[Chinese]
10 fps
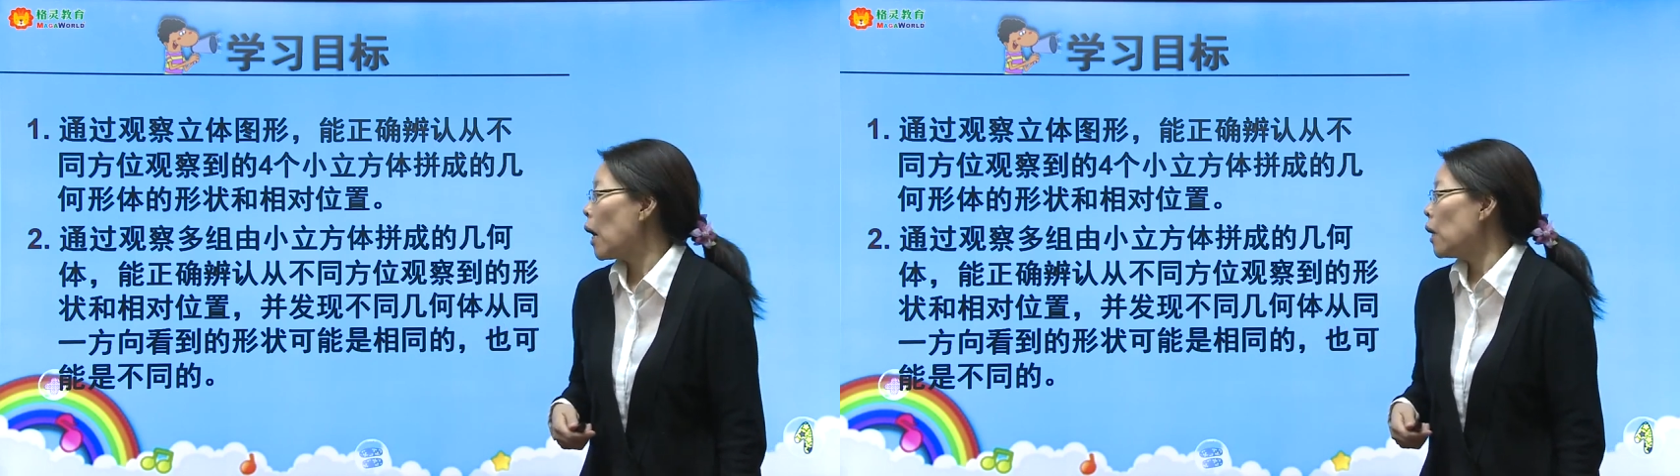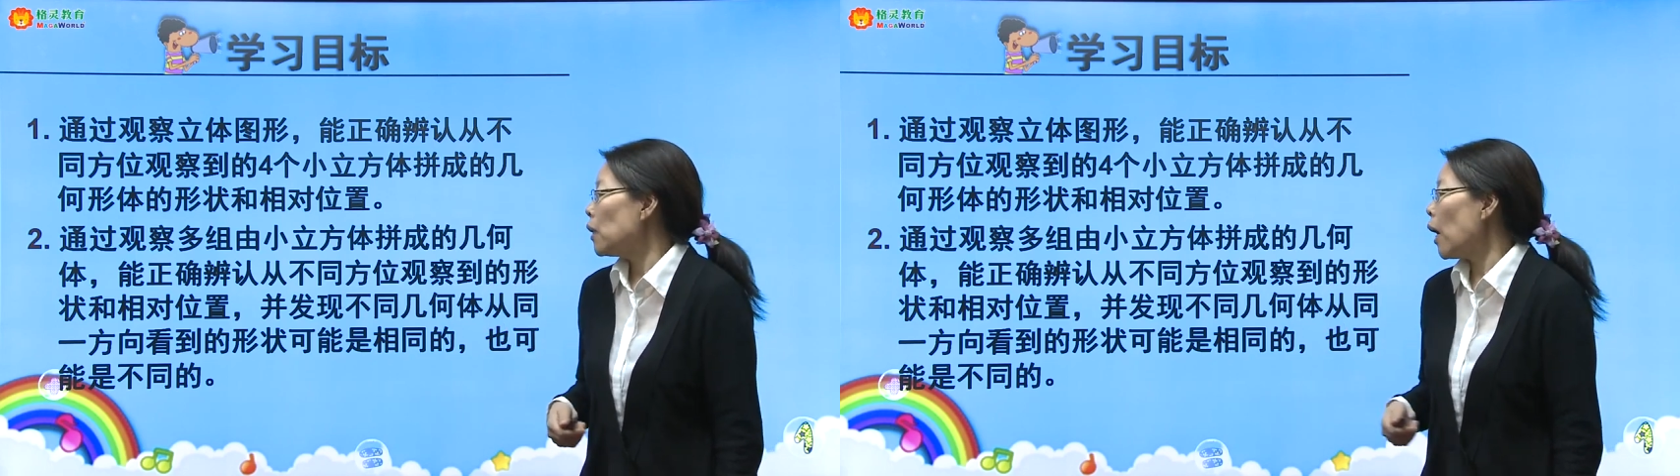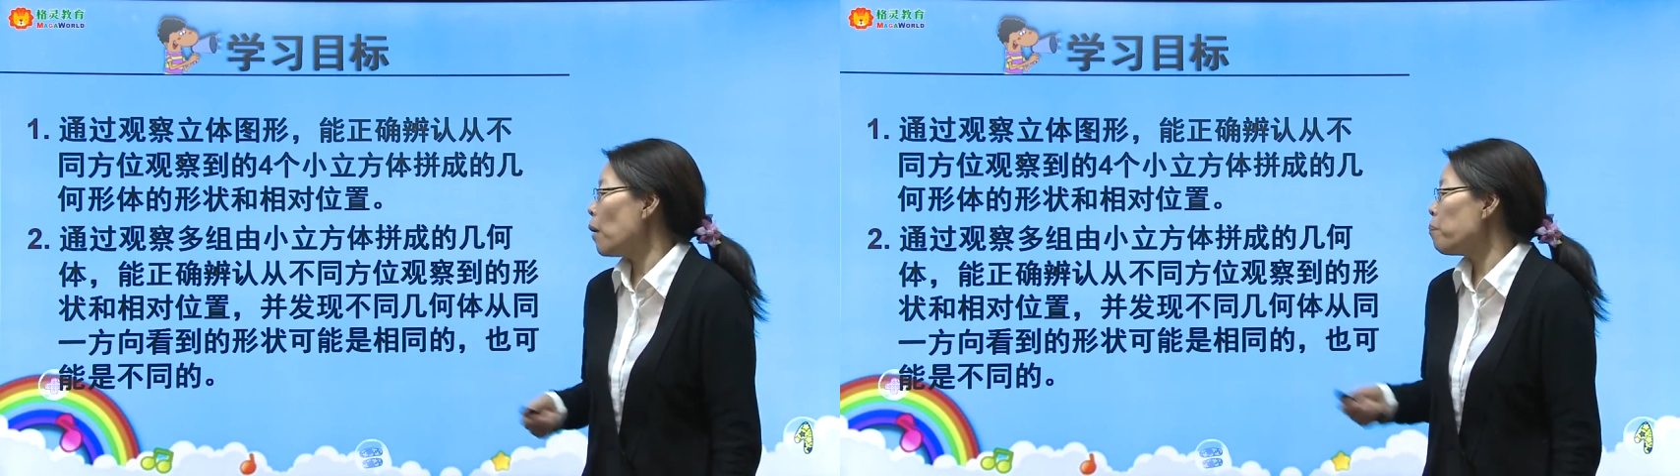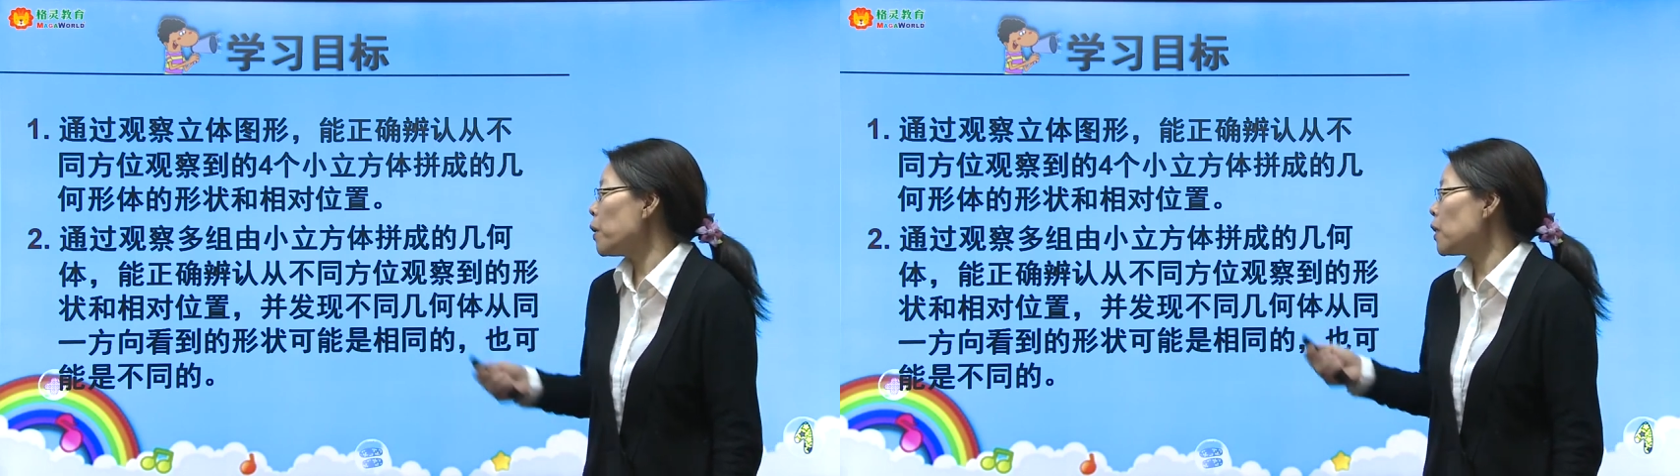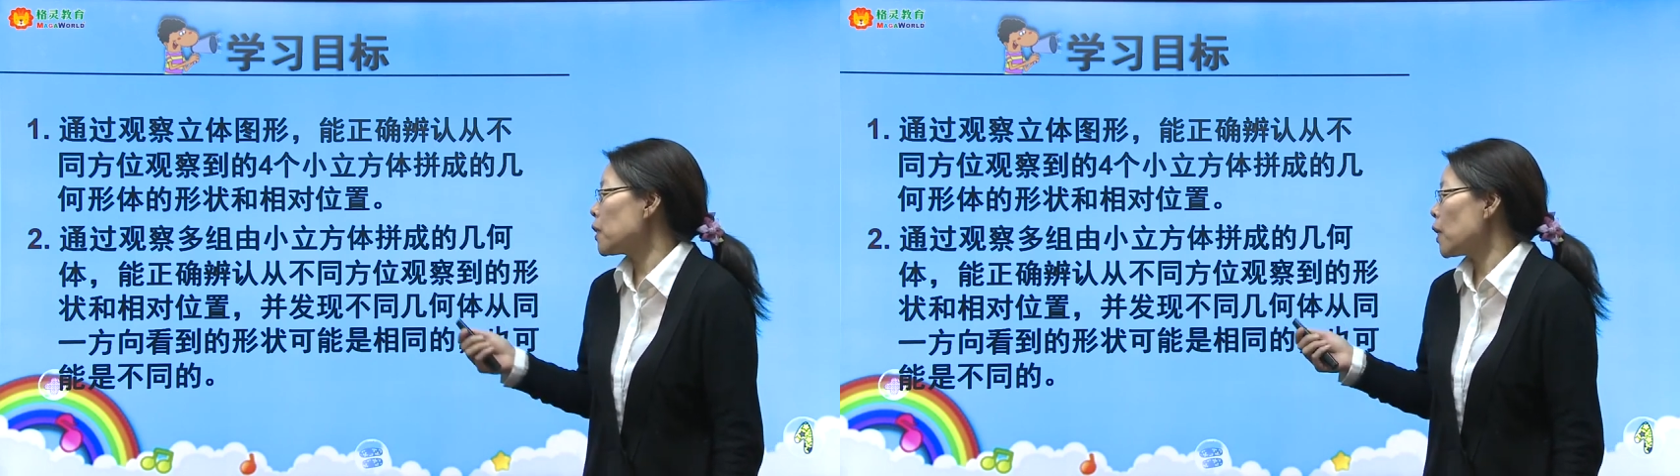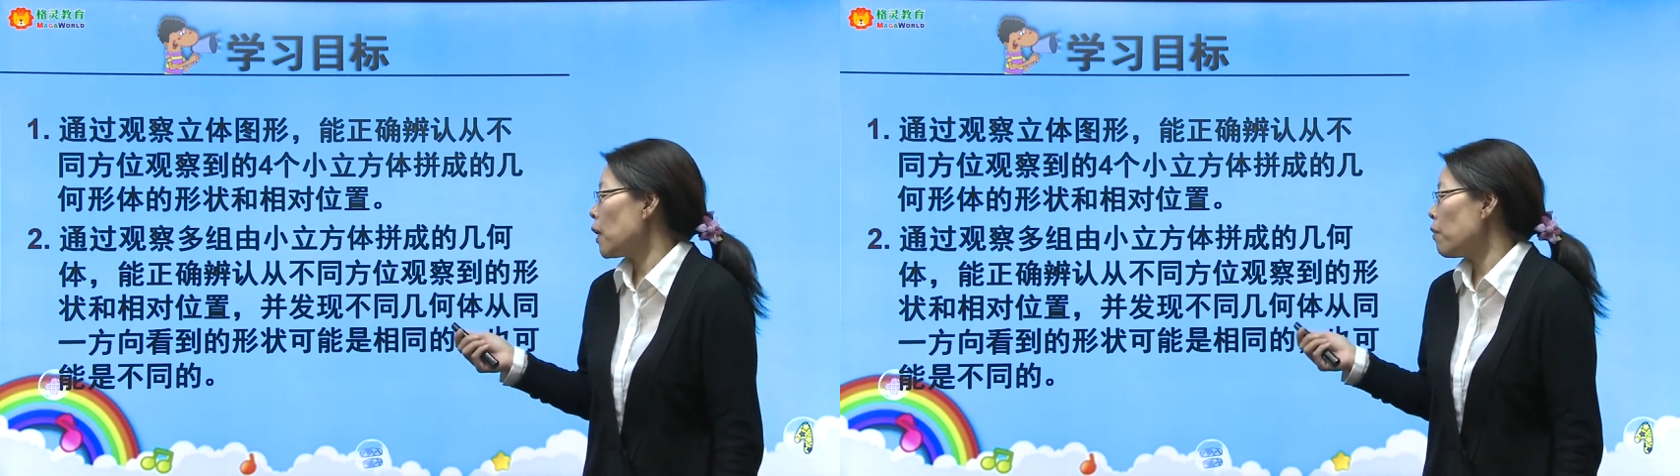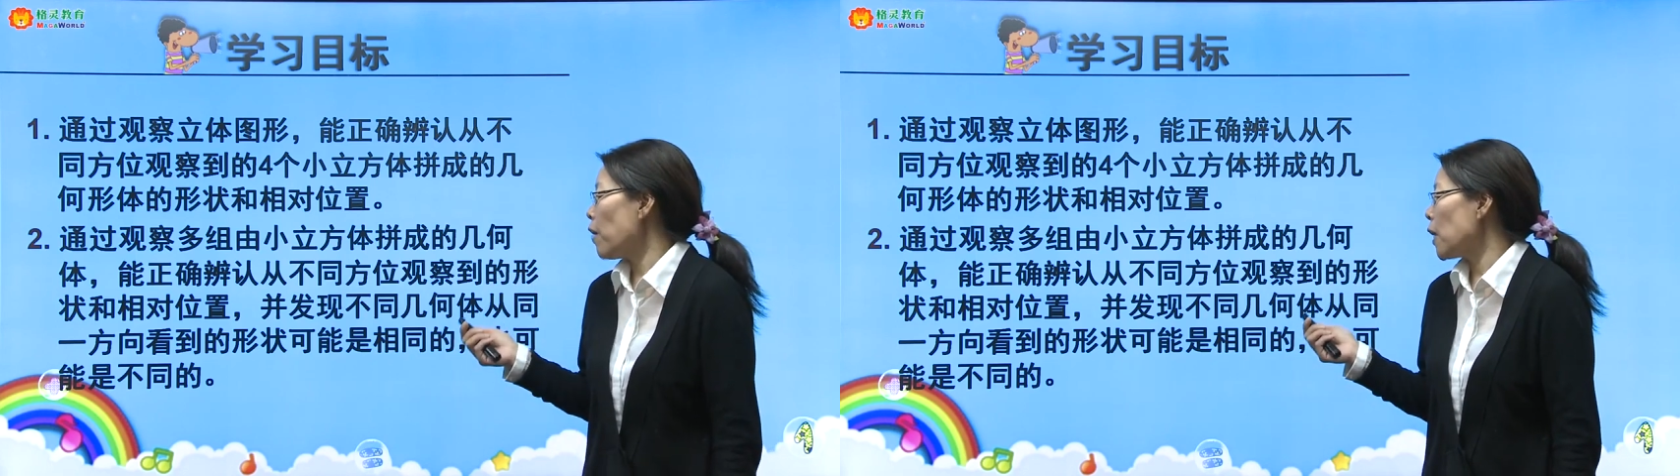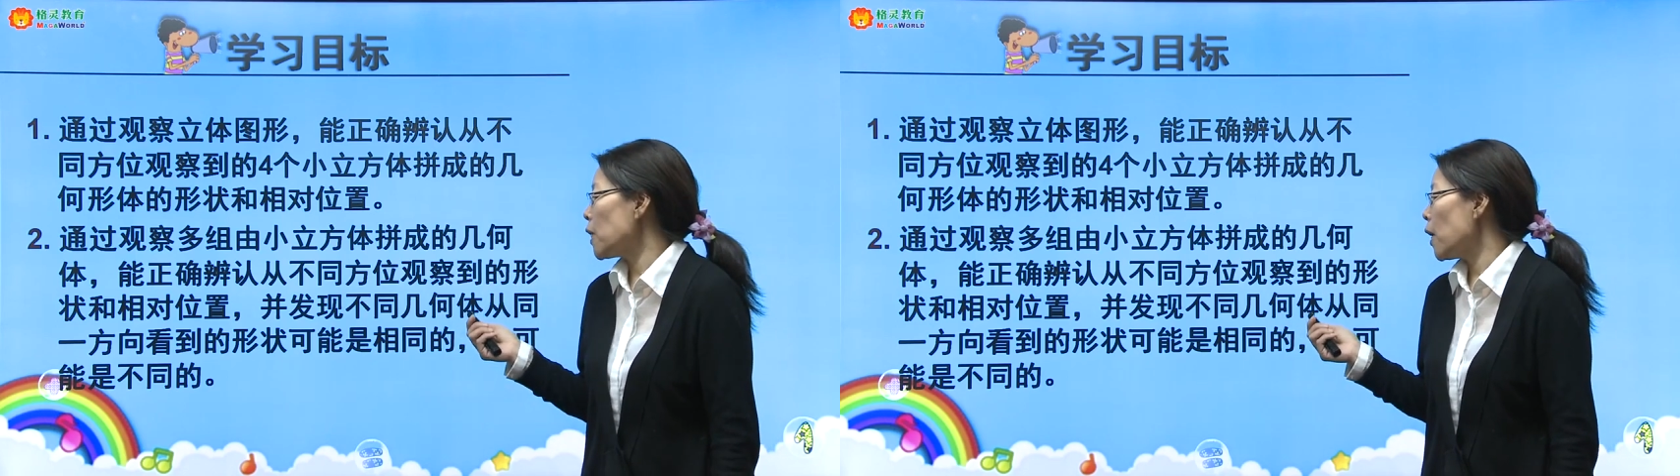那并且呢，
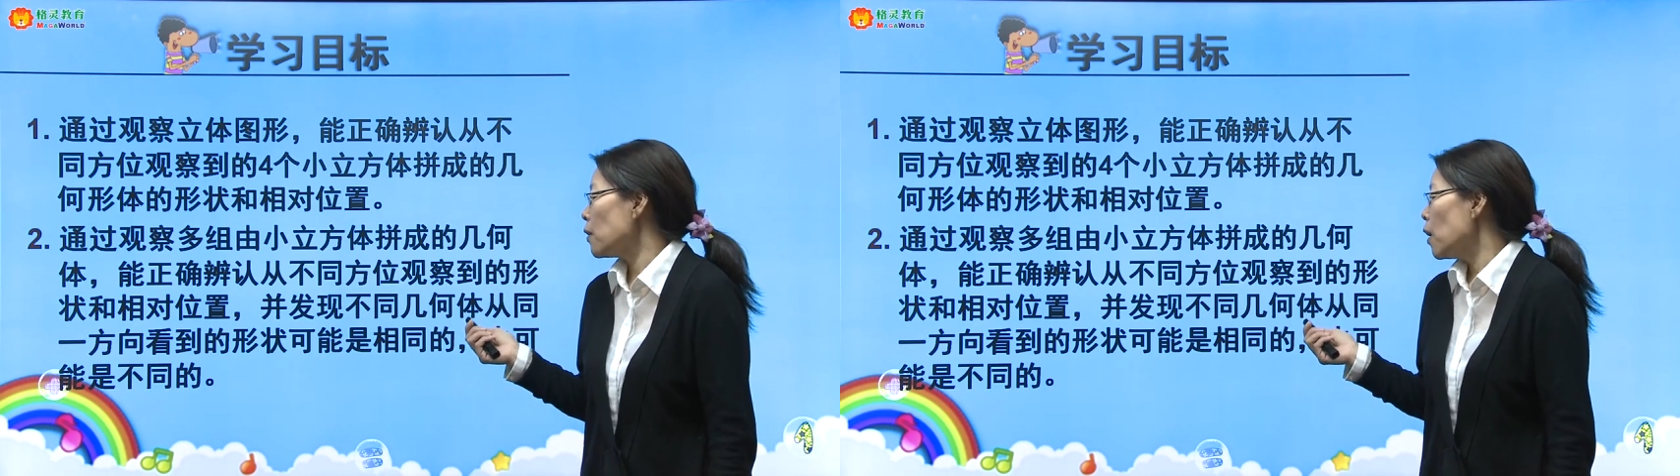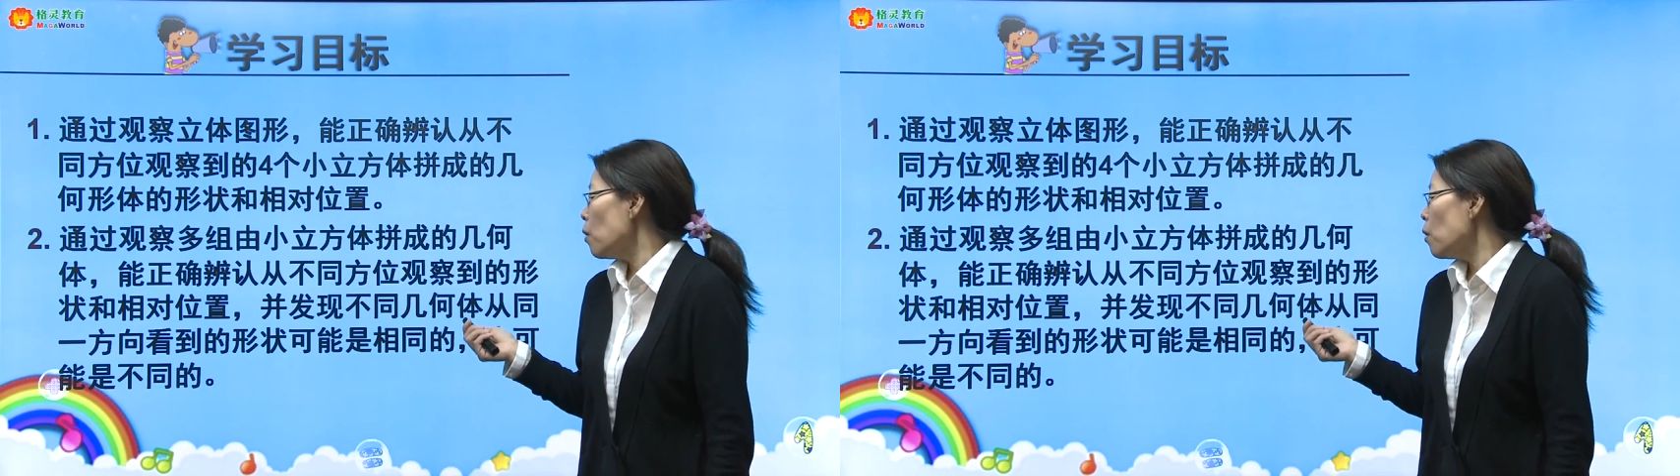发现